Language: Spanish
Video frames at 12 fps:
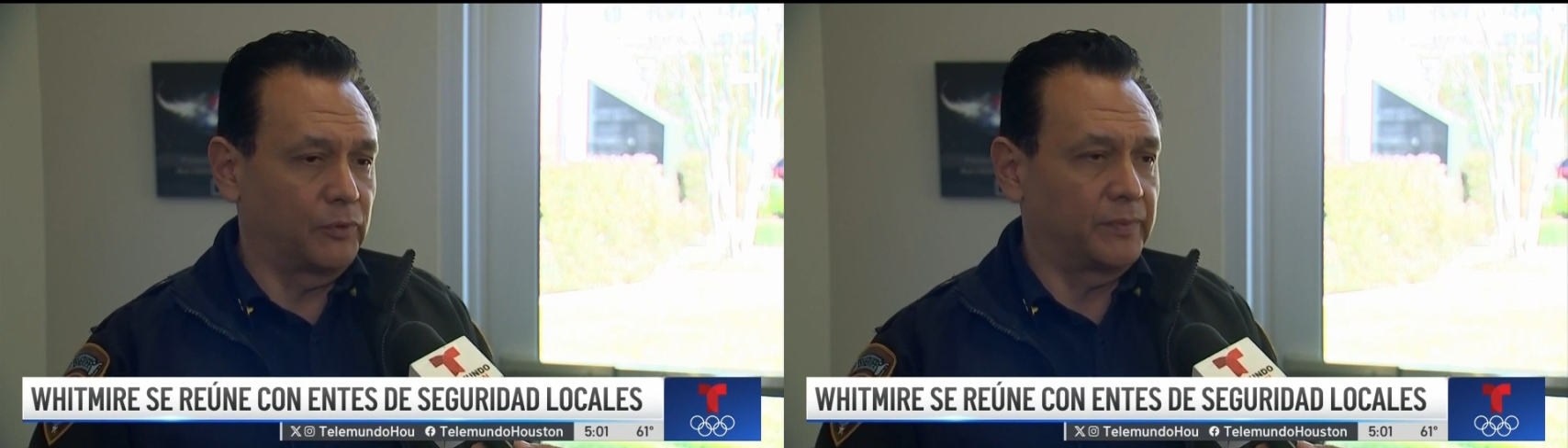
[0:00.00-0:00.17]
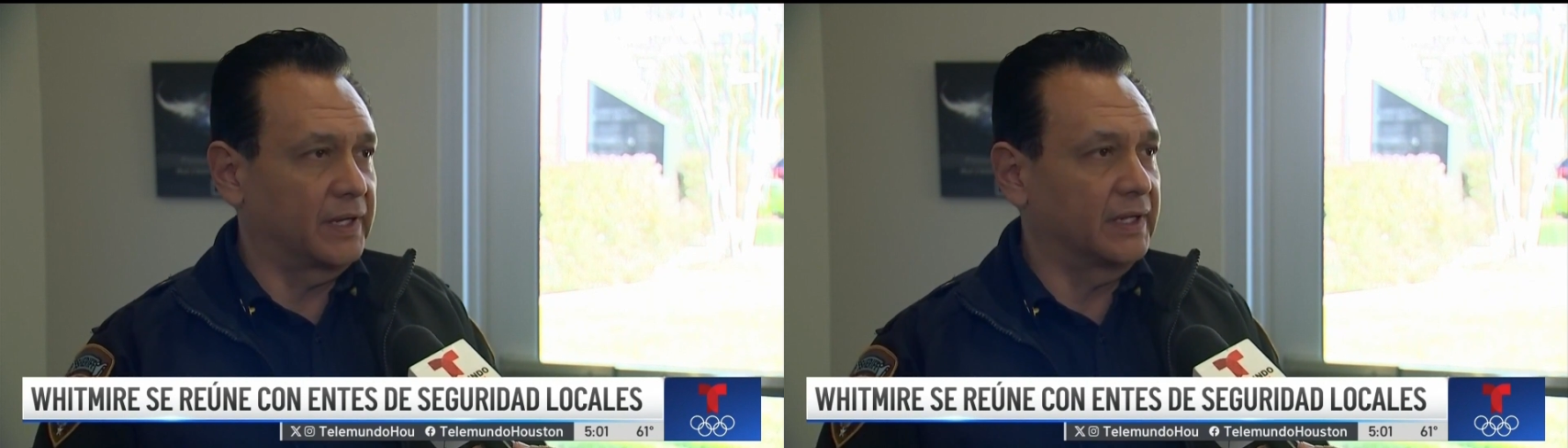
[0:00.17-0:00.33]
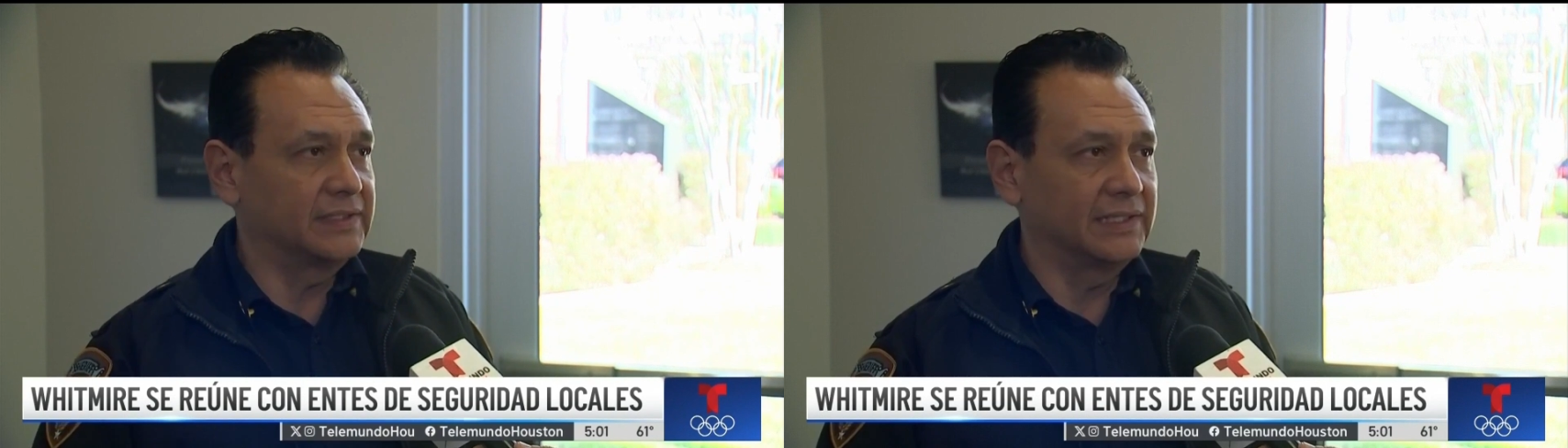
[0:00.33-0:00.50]

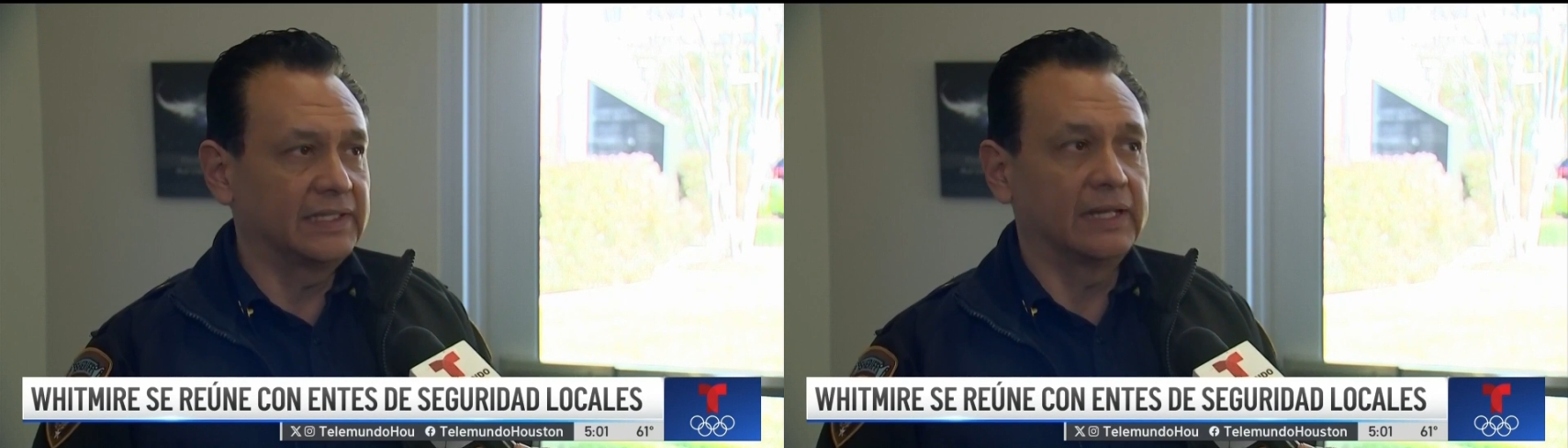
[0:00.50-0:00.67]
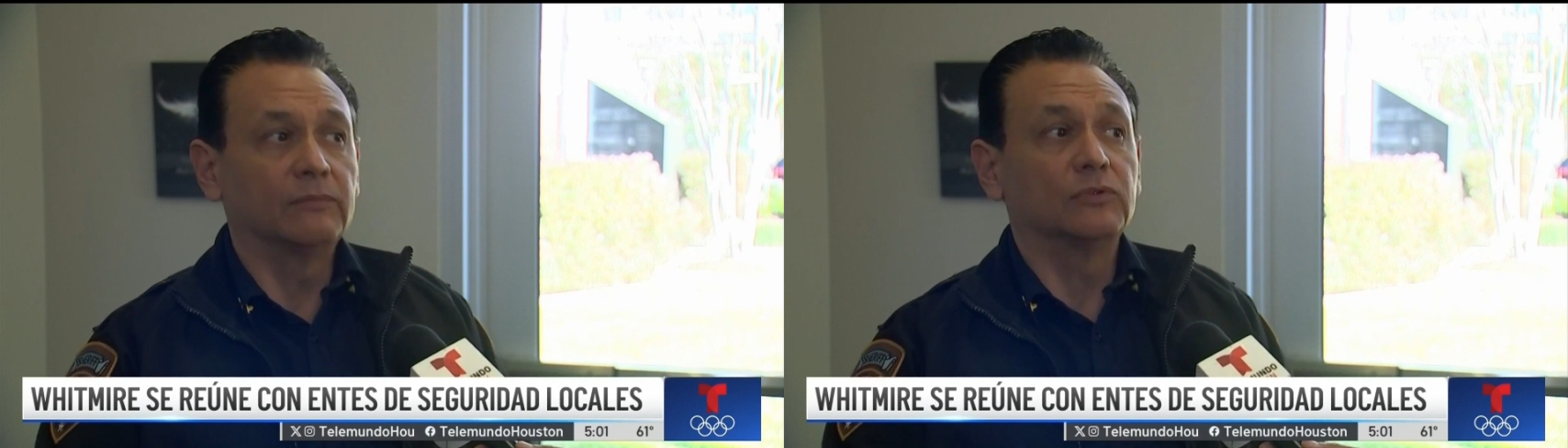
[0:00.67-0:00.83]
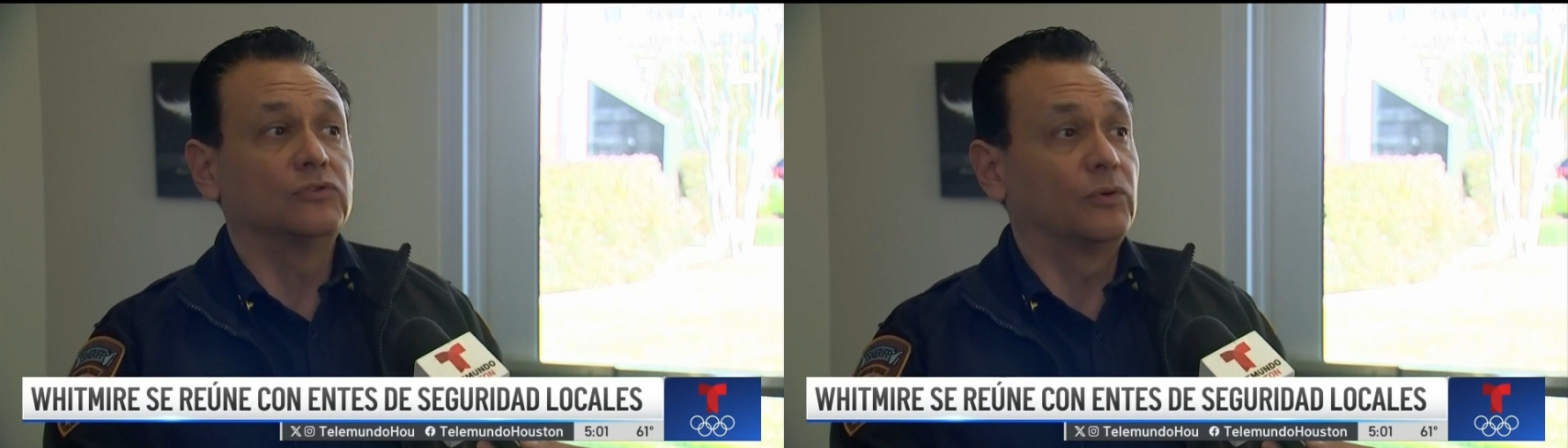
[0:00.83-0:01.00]
propia cárcel
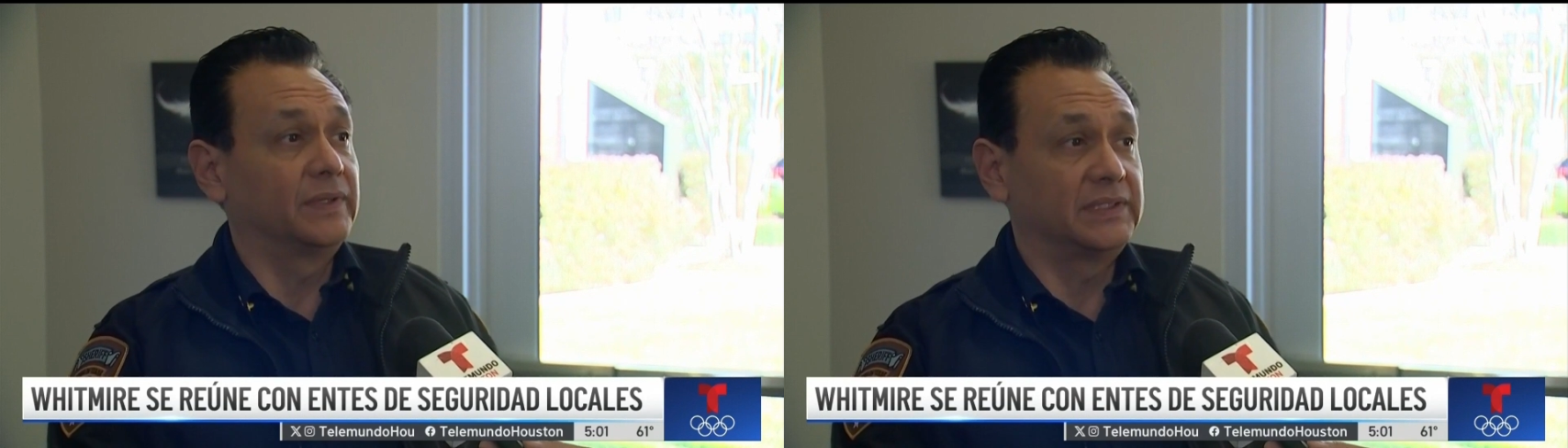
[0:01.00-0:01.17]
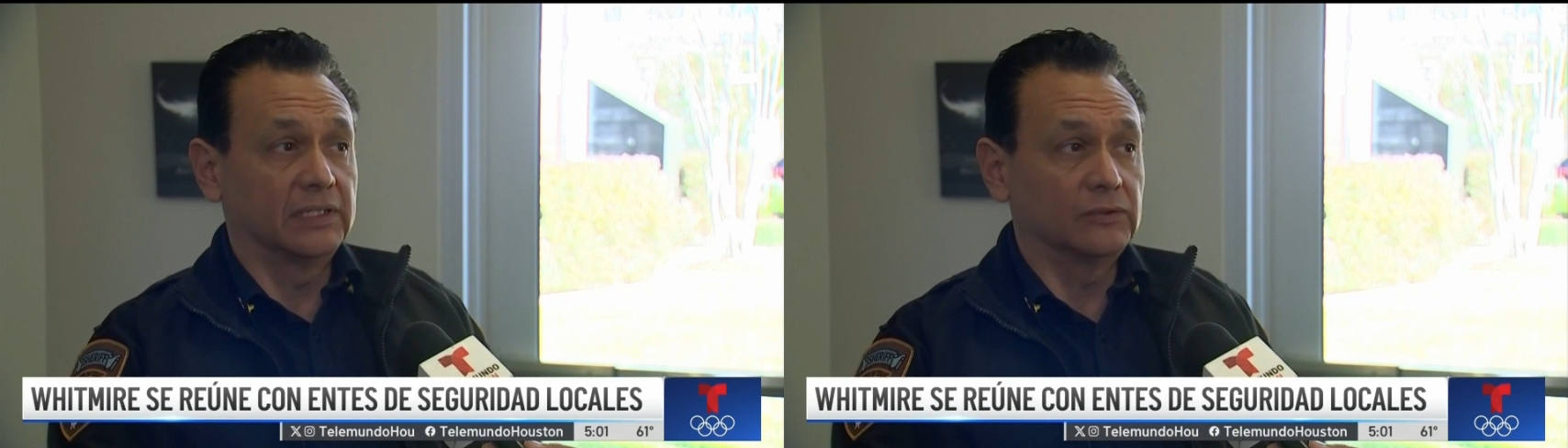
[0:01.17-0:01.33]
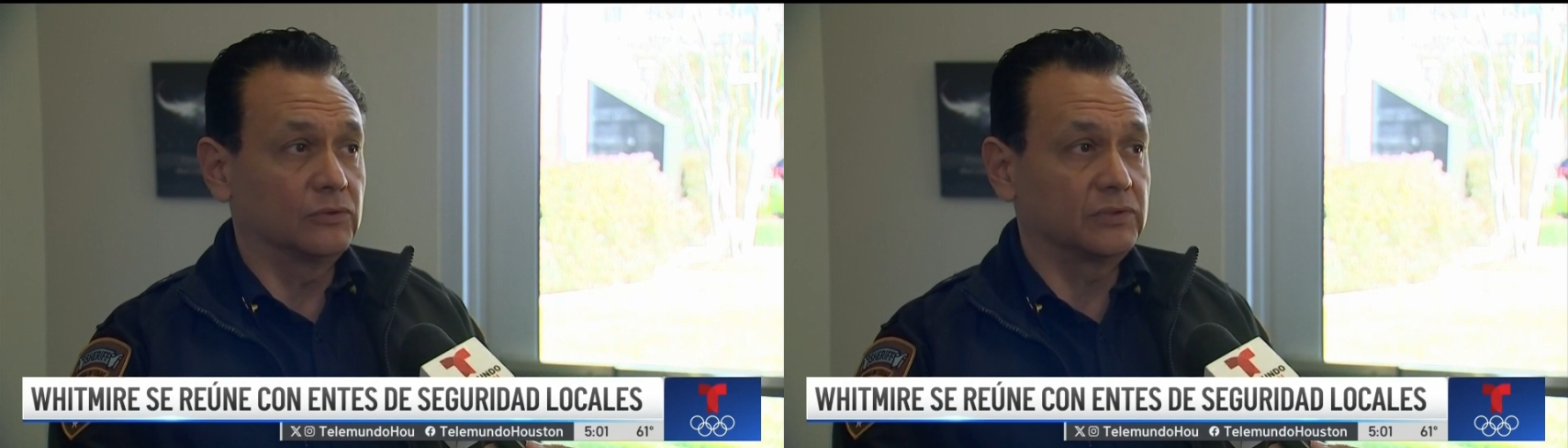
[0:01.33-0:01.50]
tenemos
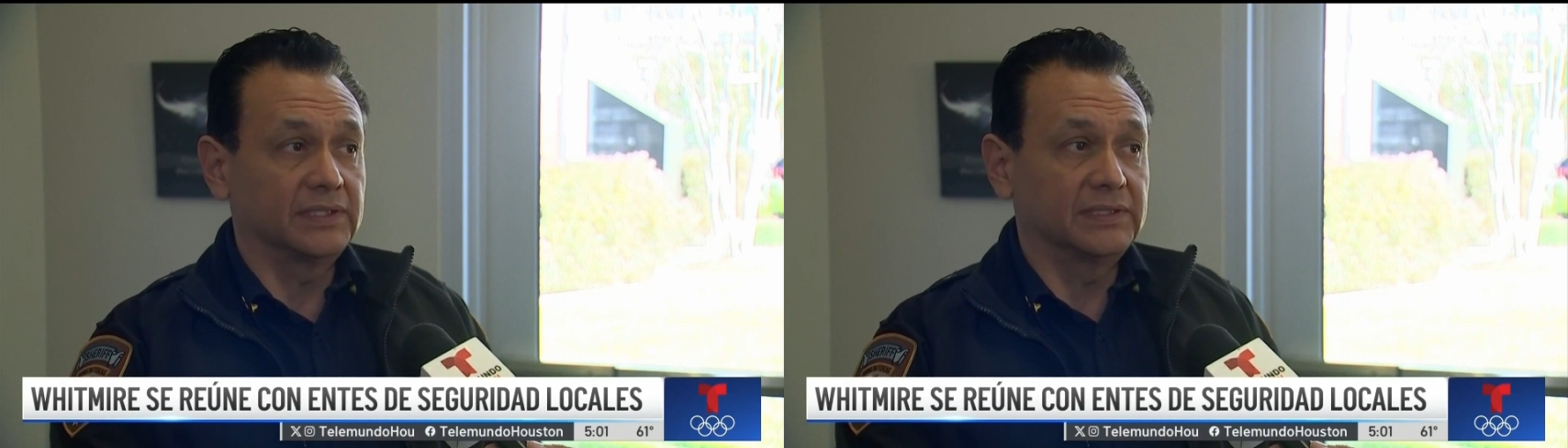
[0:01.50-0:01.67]
900